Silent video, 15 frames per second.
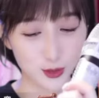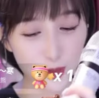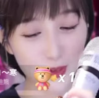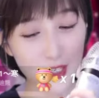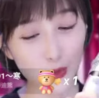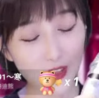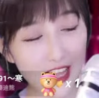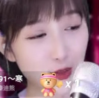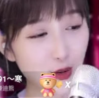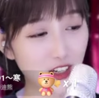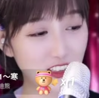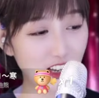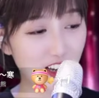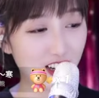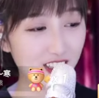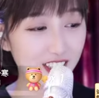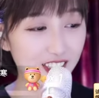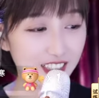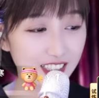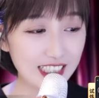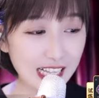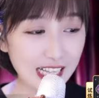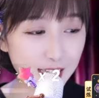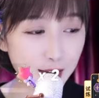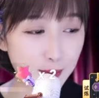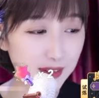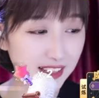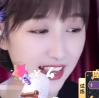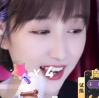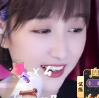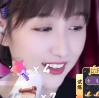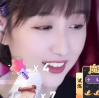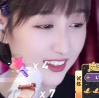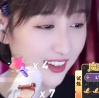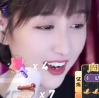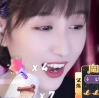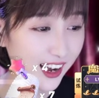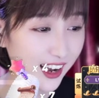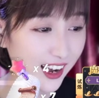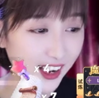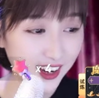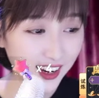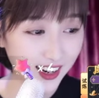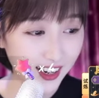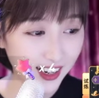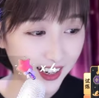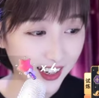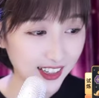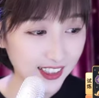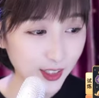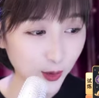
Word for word: 就是屁股蛋子有点疼，搁家抻吧的啊。